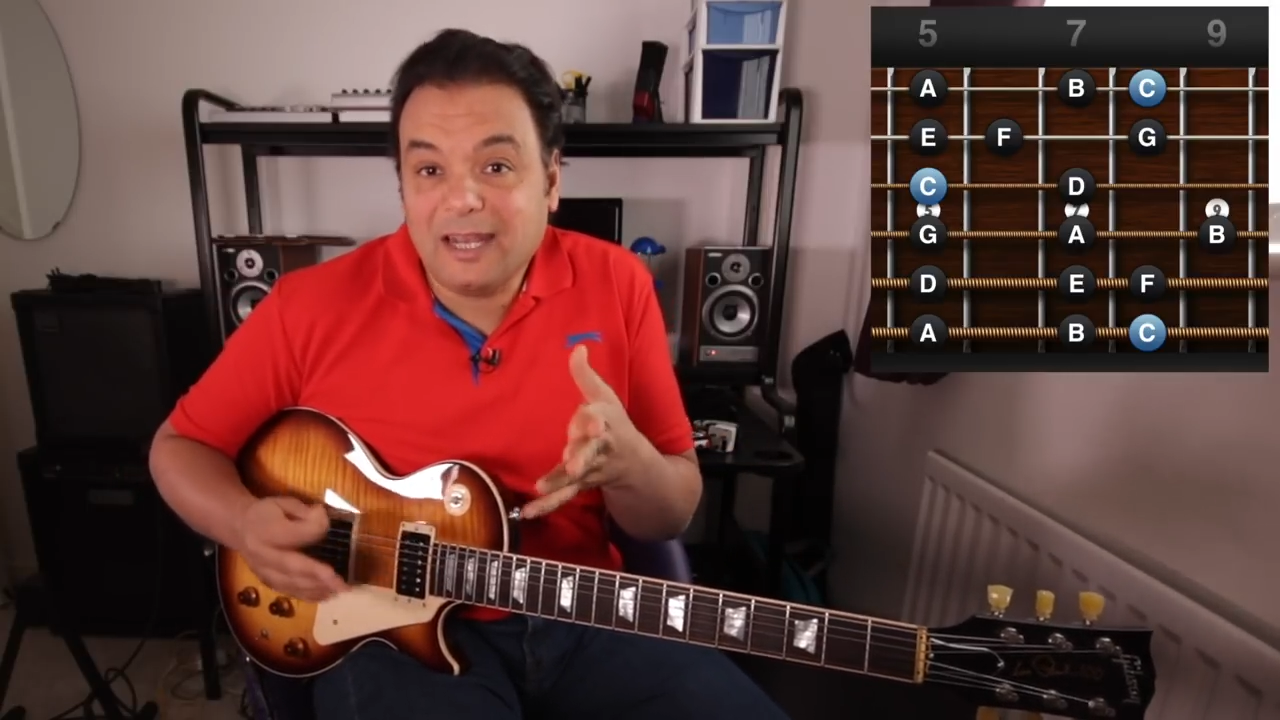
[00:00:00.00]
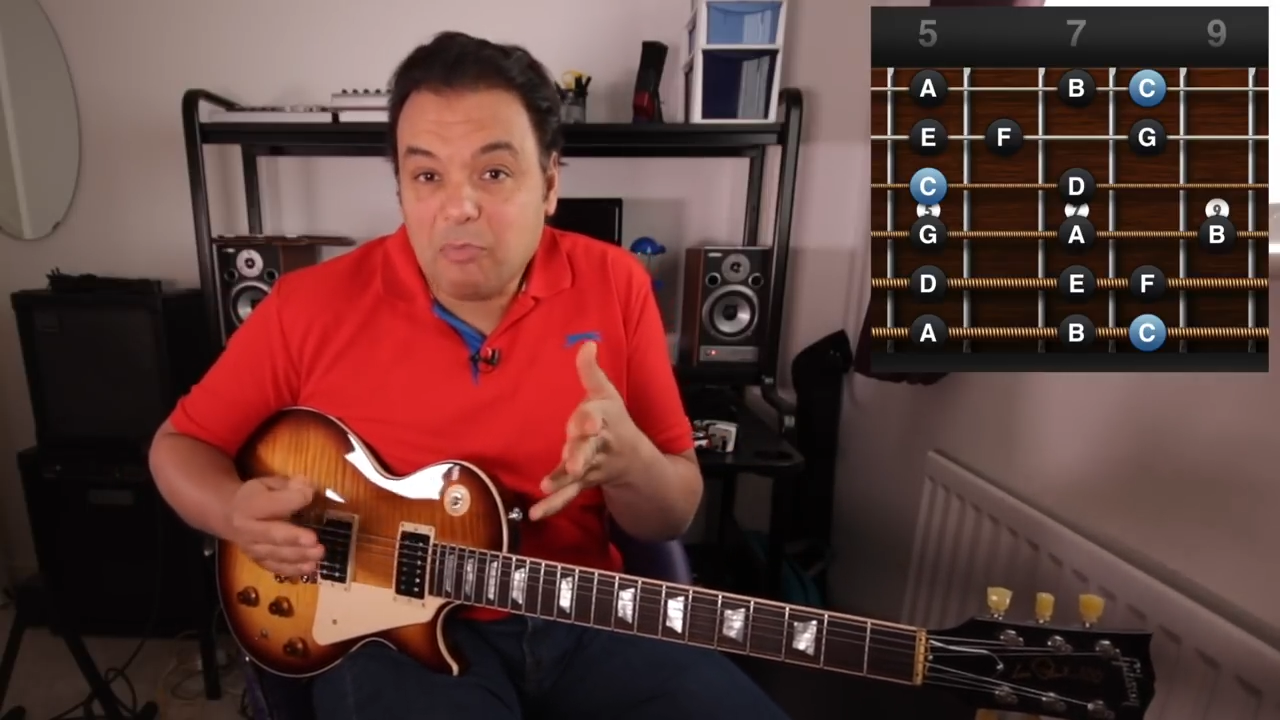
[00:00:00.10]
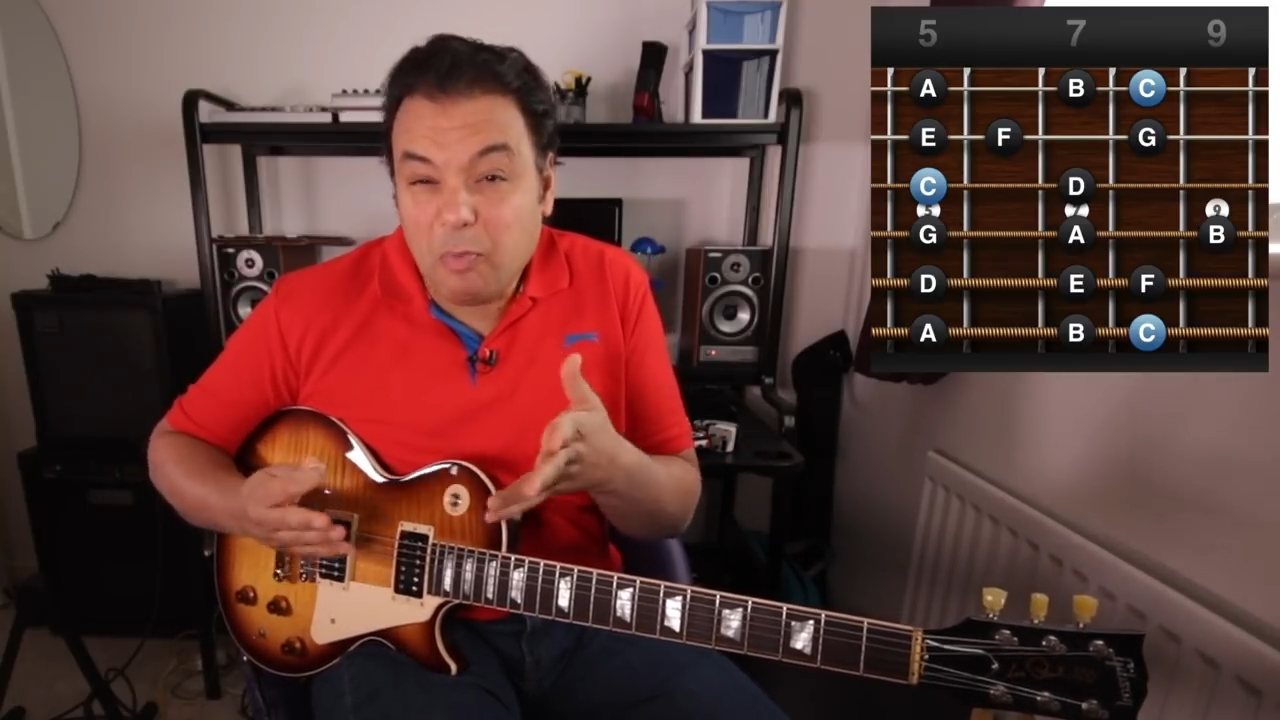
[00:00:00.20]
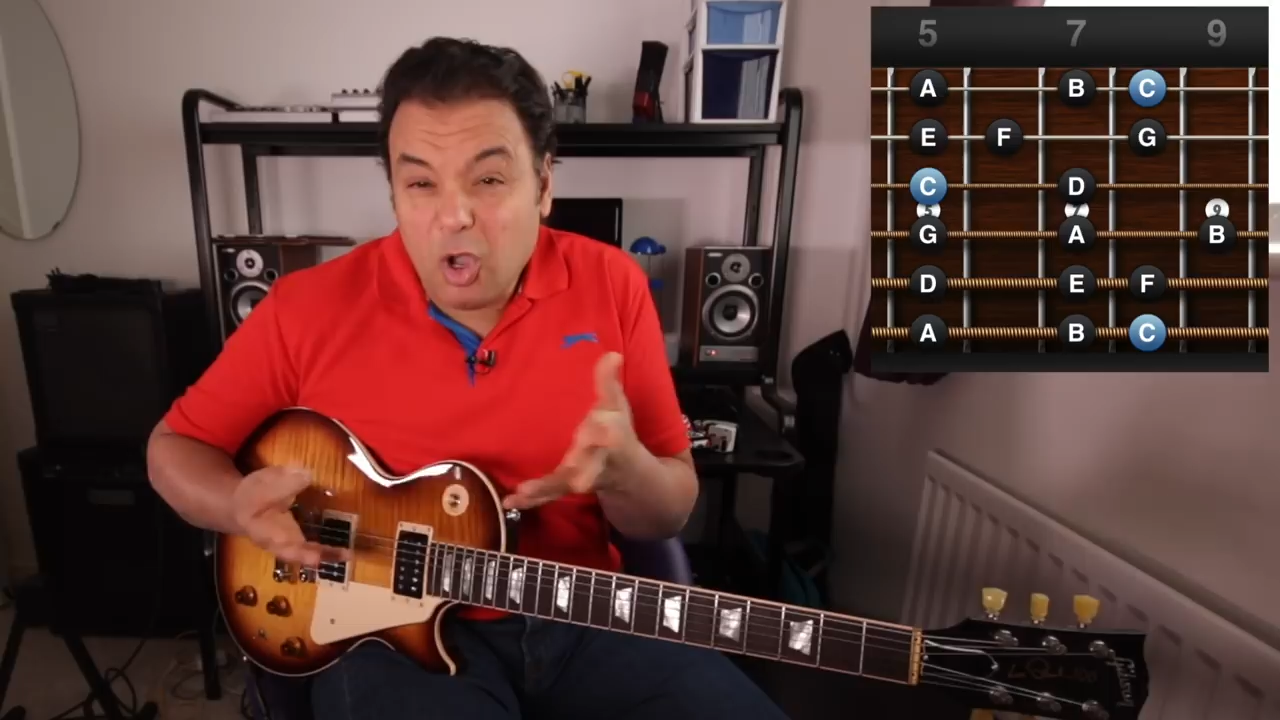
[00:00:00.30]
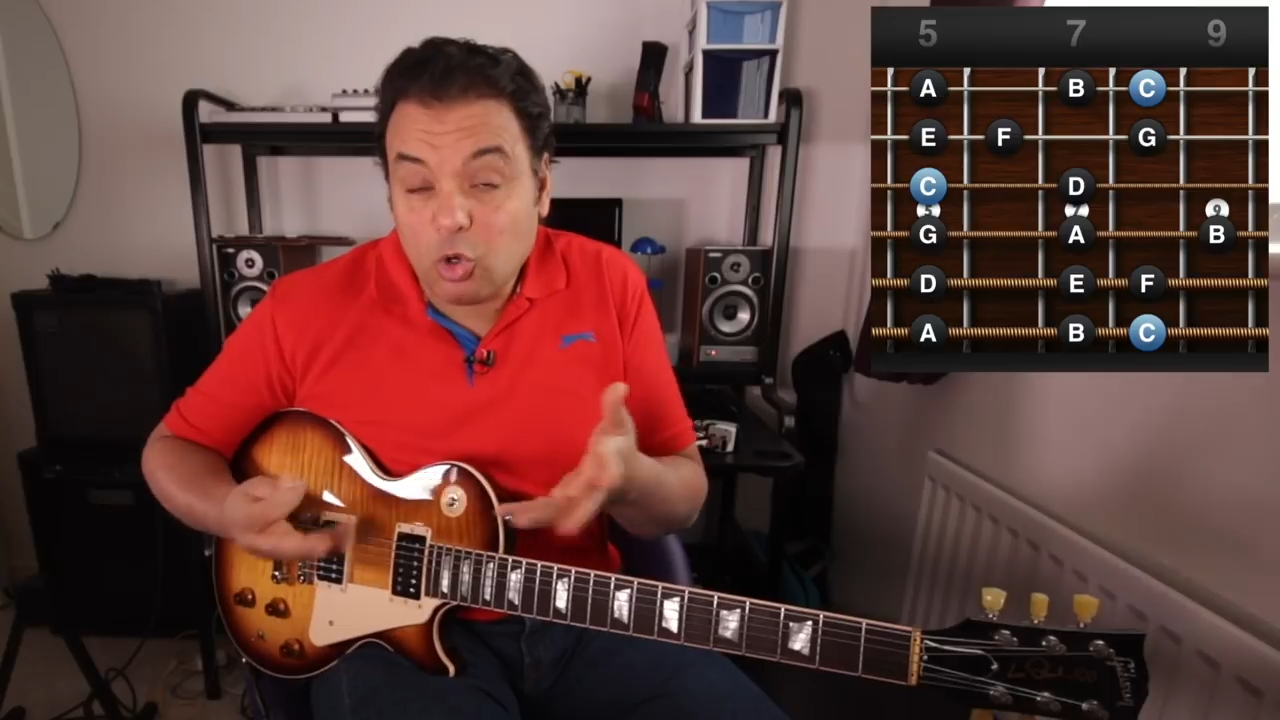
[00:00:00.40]
انا
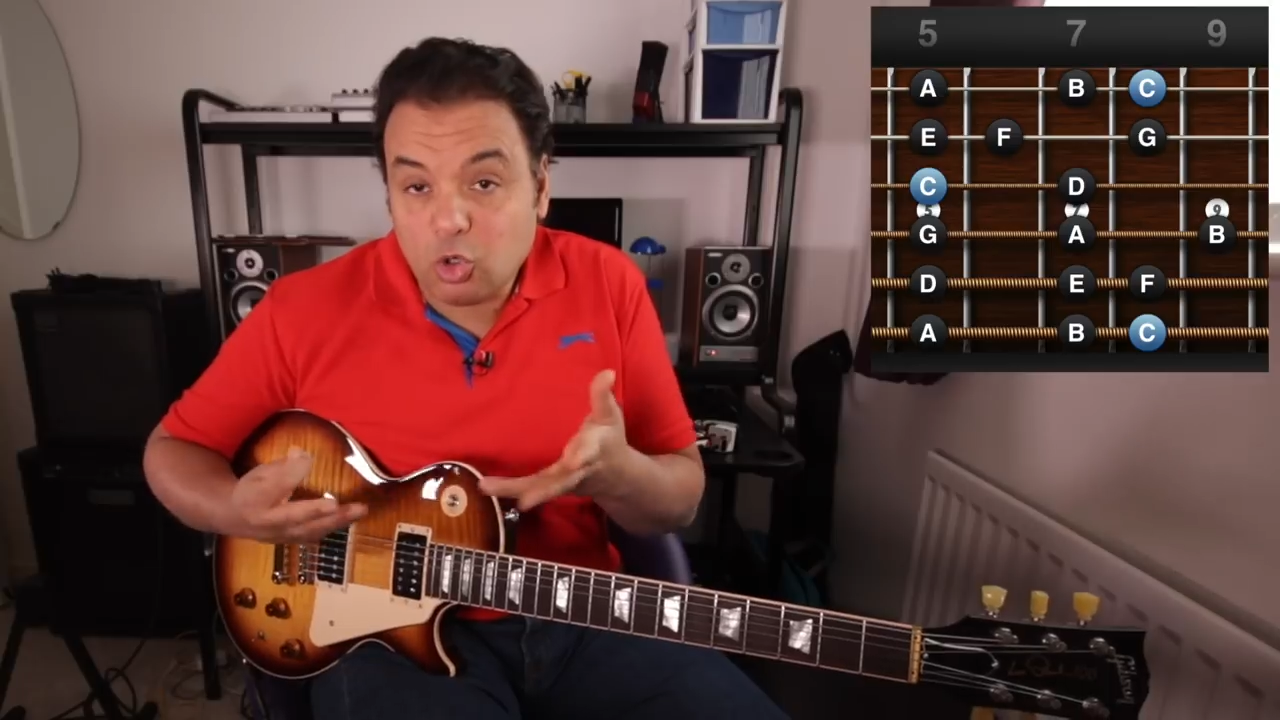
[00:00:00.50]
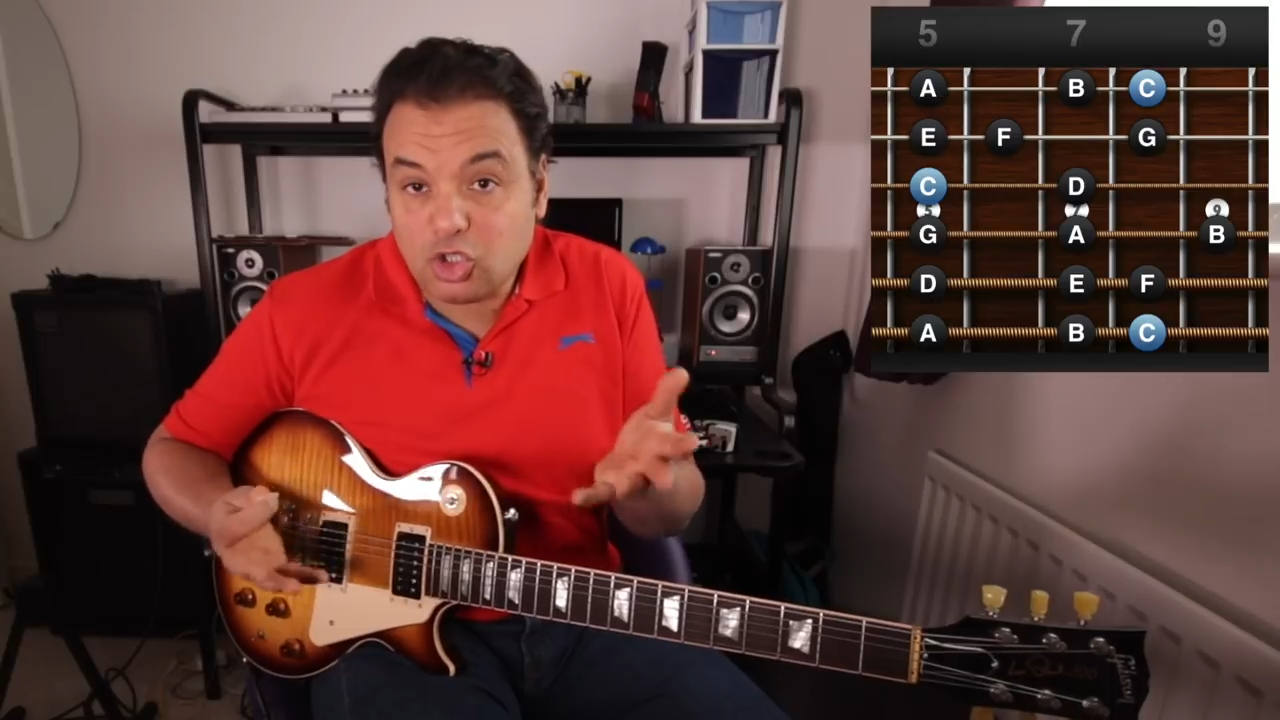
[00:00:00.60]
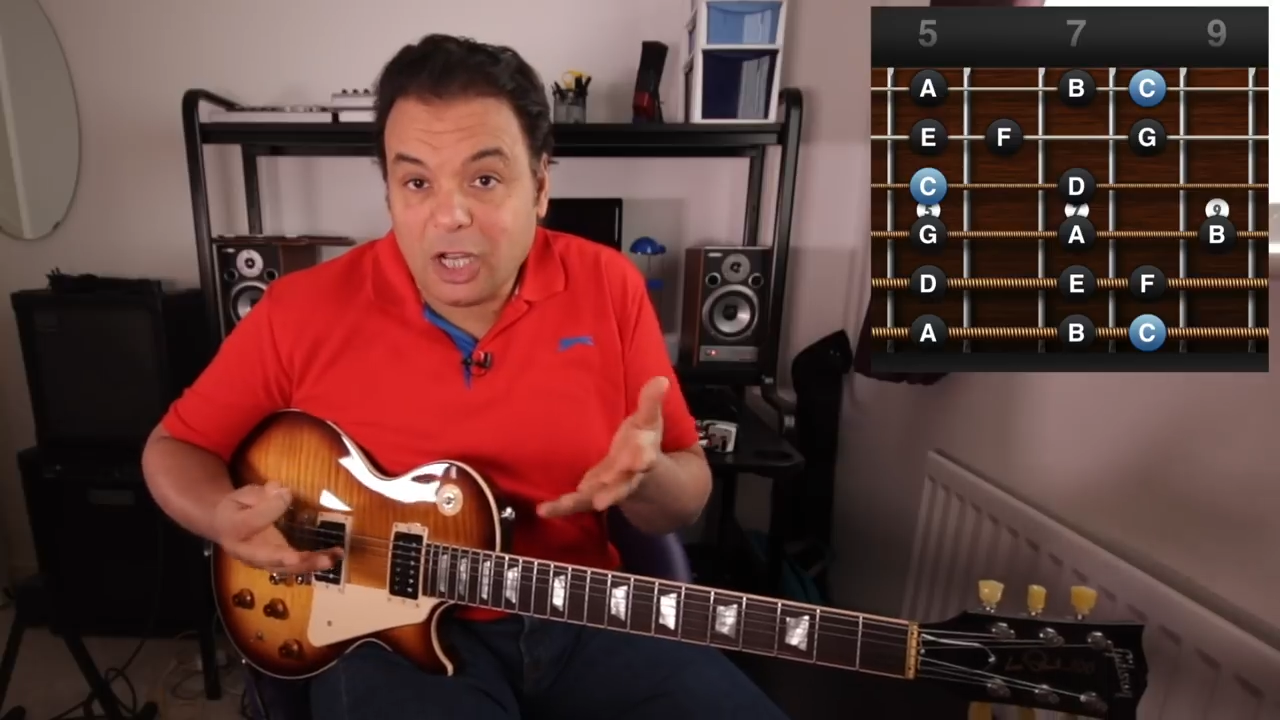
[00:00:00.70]
ما بخرجش